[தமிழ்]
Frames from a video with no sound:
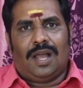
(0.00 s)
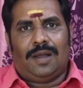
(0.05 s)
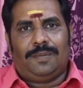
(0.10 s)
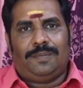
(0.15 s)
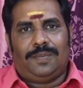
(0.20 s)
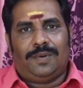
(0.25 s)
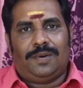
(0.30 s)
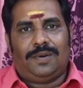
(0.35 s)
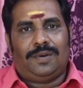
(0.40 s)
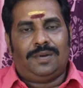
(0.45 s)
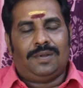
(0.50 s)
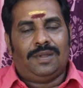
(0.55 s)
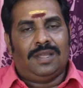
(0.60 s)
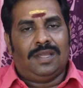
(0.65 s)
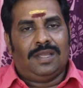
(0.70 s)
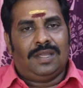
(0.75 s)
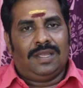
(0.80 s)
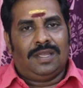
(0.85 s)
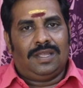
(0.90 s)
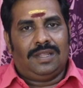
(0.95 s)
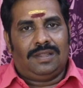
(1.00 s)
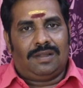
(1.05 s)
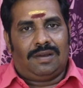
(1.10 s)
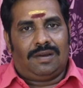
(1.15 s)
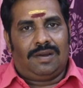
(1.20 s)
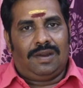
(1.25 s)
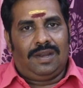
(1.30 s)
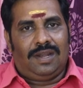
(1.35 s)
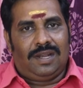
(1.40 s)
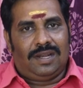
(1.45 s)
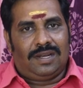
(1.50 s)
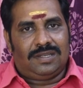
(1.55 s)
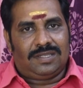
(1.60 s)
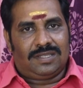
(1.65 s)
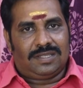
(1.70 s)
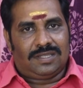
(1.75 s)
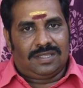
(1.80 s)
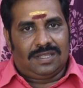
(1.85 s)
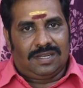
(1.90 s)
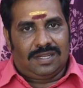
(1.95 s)
அப்போது இந்த ஆயுள்
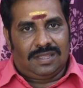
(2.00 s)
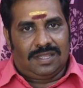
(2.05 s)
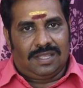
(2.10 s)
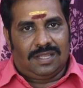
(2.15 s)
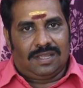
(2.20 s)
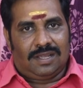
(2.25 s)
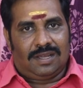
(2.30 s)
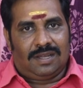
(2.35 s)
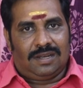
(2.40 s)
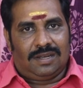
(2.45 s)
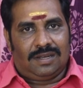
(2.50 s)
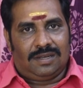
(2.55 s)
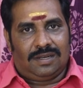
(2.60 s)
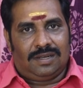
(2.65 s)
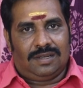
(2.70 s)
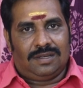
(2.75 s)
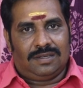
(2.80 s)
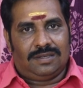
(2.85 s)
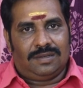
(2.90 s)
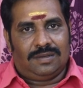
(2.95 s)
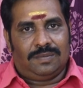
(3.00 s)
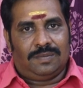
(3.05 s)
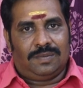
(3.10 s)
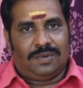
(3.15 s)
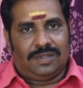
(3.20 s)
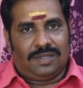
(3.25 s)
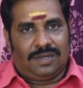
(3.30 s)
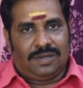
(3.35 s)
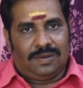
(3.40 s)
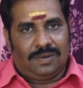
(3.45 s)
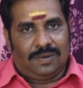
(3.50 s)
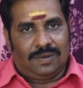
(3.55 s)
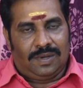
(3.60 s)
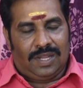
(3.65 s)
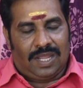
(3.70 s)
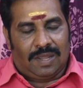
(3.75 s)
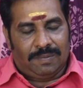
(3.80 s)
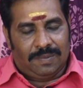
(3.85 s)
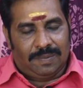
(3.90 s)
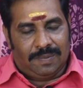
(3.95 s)
நட்சத்திரத்துக்காரங்கள்
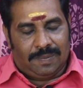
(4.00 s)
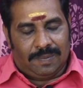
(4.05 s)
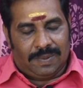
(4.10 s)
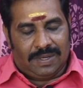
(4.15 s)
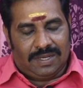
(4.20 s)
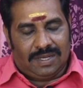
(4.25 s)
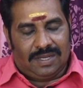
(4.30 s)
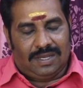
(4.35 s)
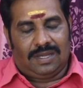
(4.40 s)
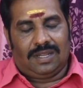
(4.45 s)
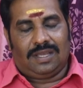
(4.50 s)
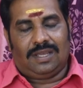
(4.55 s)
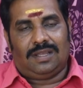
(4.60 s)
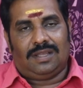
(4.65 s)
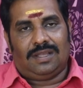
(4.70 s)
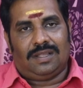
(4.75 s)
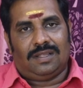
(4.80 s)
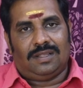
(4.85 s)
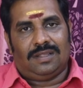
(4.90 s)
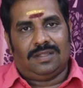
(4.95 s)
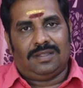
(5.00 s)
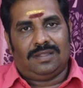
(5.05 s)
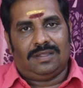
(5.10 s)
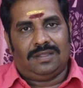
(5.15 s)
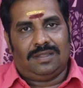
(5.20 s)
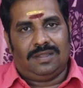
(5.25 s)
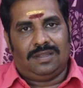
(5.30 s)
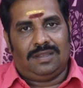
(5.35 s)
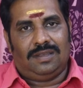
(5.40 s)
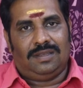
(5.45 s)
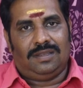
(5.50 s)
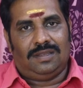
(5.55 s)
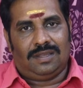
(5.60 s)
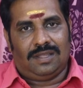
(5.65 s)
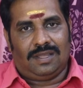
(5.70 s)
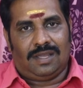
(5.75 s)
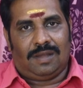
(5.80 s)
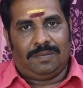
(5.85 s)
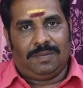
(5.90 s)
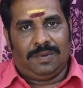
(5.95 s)
முதன்னுடைய அமைப்பு பெற்ற
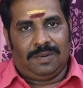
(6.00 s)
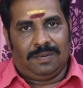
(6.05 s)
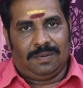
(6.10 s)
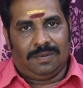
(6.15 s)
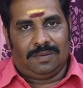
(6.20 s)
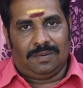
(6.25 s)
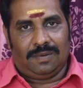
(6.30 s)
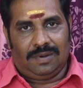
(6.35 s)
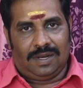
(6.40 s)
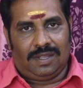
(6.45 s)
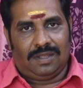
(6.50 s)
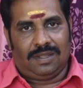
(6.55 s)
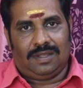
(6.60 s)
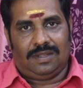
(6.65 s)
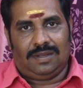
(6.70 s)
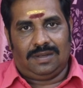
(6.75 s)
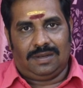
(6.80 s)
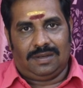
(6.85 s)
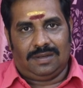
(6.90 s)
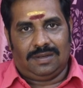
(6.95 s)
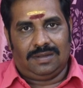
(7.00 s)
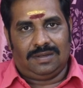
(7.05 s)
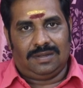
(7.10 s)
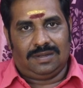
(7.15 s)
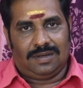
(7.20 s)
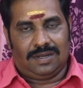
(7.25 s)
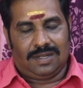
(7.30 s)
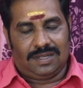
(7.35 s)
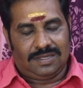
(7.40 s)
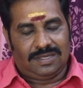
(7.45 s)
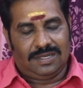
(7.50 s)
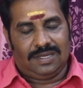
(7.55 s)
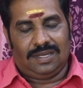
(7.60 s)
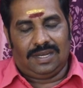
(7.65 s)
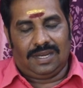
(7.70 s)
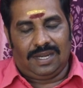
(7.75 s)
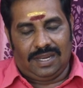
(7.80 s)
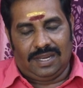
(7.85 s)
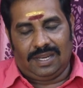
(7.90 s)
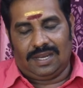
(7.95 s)
இந்த அமை உள்ள ராசி
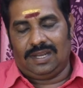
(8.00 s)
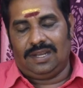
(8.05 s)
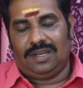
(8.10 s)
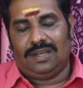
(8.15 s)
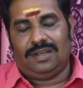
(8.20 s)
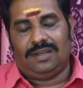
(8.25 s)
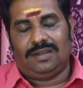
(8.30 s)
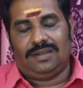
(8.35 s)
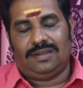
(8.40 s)
நிலைகள்